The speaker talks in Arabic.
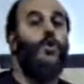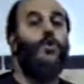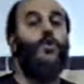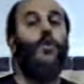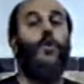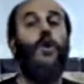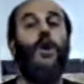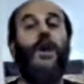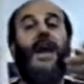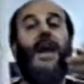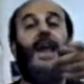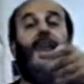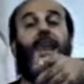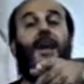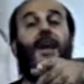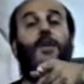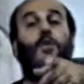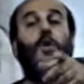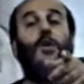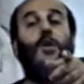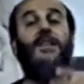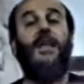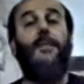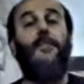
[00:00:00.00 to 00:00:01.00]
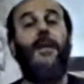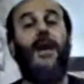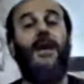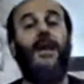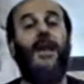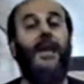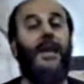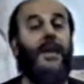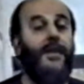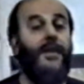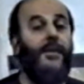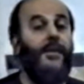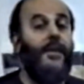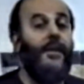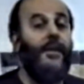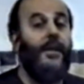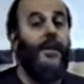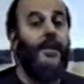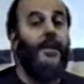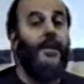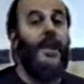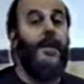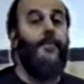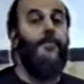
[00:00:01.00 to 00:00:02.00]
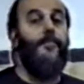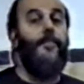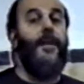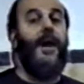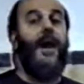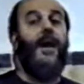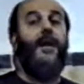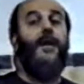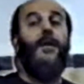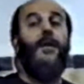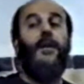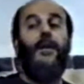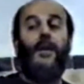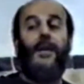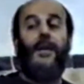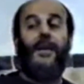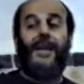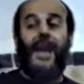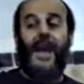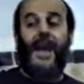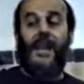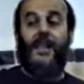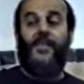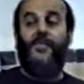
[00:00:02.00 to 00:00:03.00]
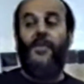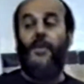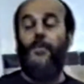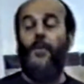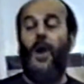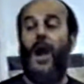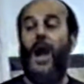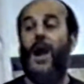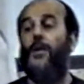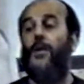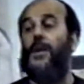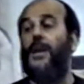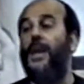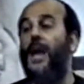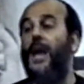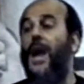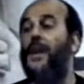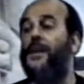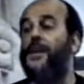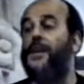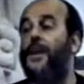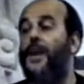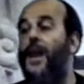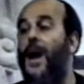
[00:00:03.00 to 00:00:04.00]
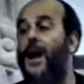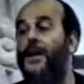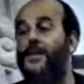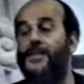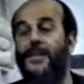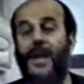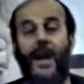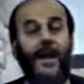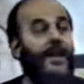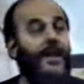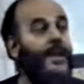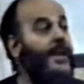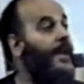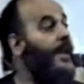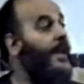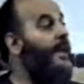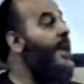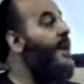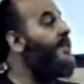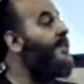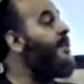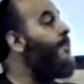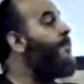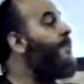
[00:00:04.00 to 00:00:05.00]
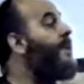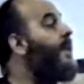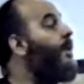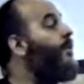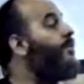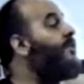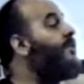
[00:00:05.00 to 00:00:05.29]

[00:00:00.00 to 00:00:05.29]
شو اللي خلى جولدا ماير لما كانت في محاولة لحرق الأقصى إنها تبكي